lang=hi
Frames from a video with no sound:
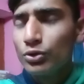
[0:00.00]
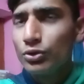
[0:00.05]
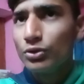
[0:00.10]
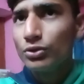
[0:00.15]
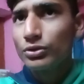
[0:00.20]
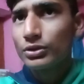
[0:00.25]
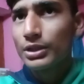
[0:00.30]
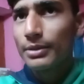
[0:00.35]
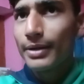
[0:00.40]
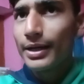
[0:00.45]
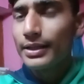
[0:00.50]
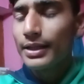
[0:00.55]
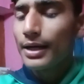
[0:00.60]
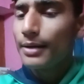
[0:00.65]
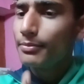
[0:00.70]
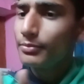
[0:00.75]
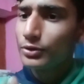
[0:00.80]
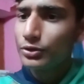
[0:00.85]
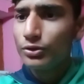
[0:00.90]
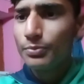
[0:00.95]
तो उसके बाद
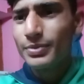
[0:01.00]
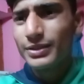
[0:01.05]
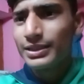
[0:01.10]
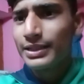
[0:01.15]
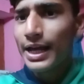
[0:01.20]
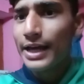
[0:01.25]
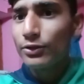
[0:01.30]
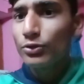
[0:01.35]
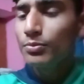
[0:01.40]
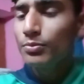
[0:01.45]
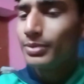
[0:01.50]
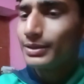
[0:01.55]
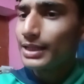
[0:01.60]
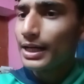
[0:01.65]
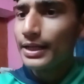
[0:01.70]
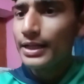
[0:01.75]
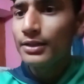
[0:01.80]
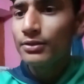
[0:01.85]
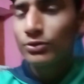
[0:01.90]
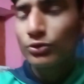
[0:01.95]
जो पसंद आए तो
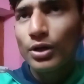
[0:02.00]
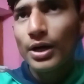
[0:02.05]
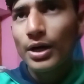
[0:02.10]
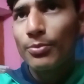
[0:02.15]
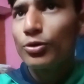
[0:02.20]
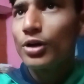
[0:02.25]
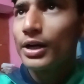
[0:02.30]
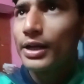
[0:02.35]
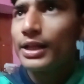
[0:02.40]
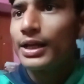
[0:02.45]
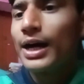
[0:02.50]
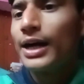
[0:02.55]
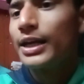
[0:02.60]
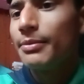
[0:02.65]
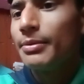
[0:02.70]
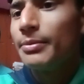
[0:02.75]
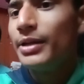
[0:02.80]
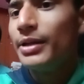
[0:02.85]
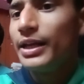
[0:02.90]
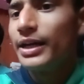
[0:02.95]
बताना तो आपको आगे
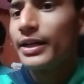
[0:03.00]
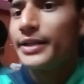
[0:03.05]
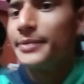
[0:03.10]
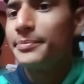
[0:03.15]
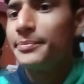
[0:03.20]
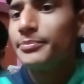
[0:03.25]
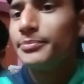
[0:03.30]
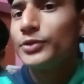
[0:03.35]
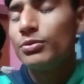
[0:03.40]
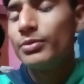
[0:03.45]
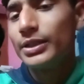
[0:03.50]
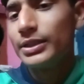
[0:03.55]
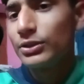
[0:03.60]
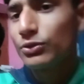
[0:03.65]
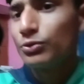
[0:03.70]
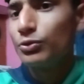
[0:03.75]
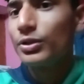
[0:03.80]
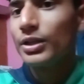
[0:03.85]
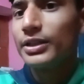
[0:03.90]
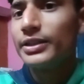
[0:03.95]
आगे भी मिलेगा रैप चलो भाई
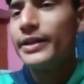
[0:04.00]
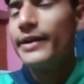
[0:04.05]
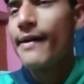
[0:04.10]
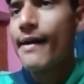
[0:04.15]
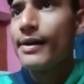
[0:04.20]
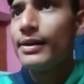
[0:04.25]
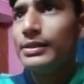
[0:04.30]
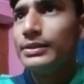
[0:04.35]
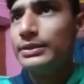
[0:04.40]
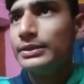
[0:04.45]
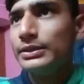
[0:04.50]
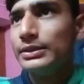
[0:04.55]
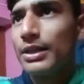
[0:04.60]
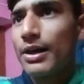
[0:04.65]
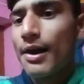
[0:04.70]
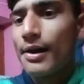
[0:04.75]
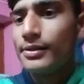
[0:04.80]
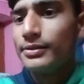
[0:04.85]
शुरू कर दे तो